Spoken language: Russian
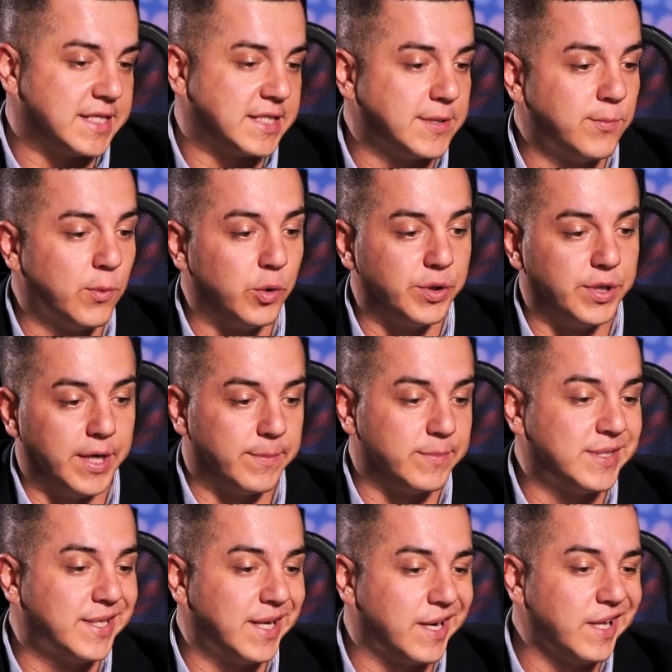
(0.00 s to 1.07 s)
рассмотрим
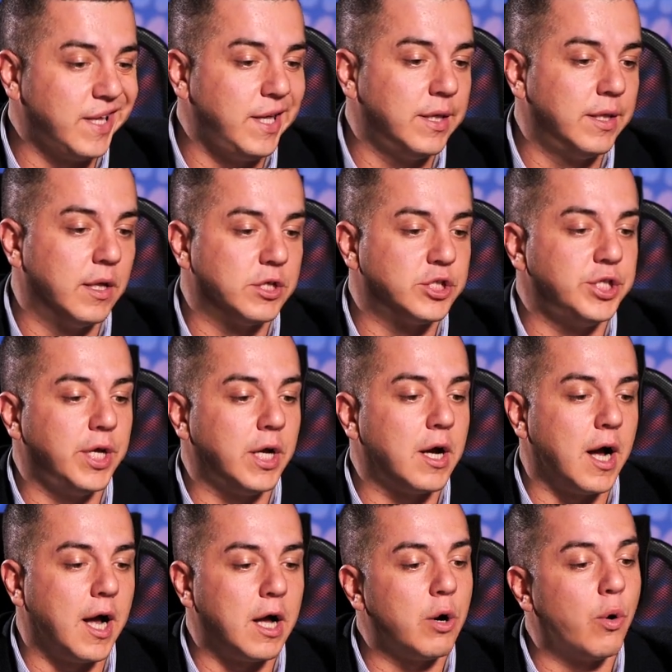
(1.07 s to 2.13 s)
торги
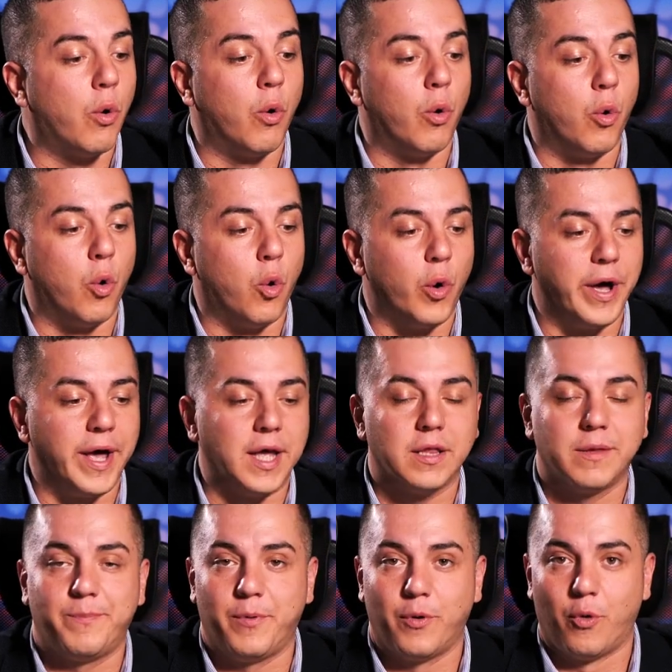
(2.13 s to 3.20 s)
должника ООО
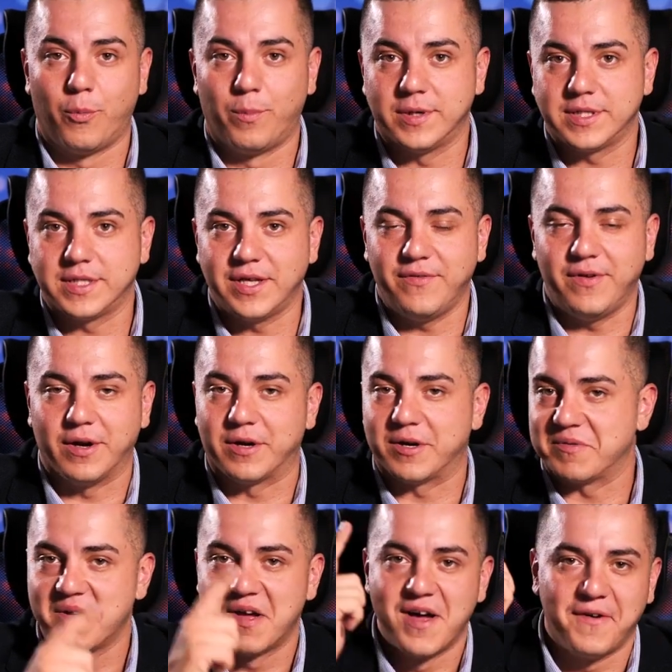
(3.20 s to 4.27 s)
НПО «Мостовик»
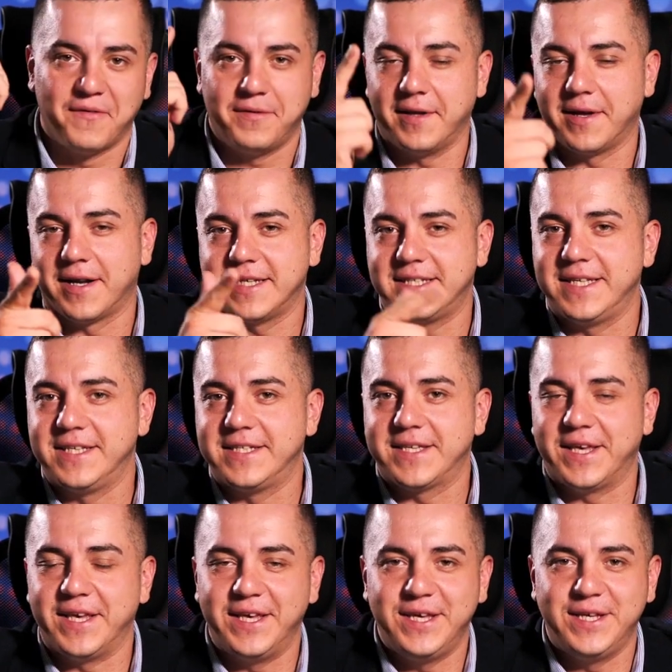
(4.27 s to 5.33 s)

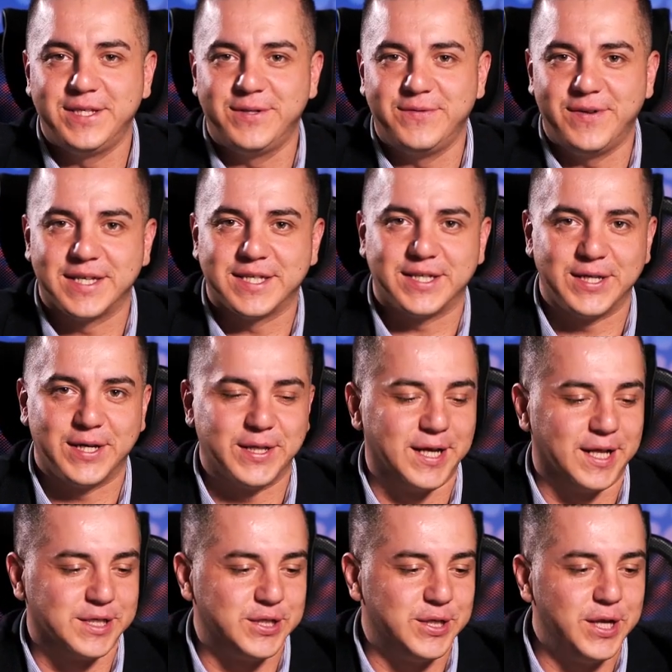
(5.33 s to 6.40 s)
всероссийский известный
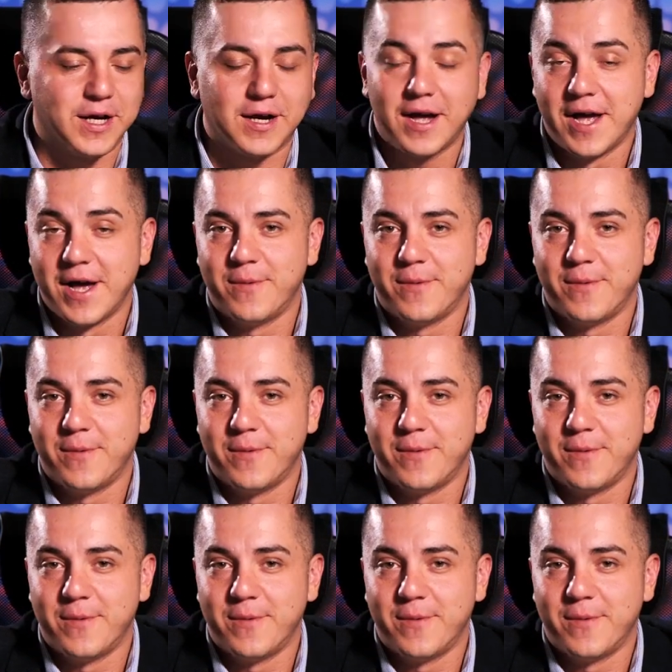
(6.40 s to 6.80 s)
должник.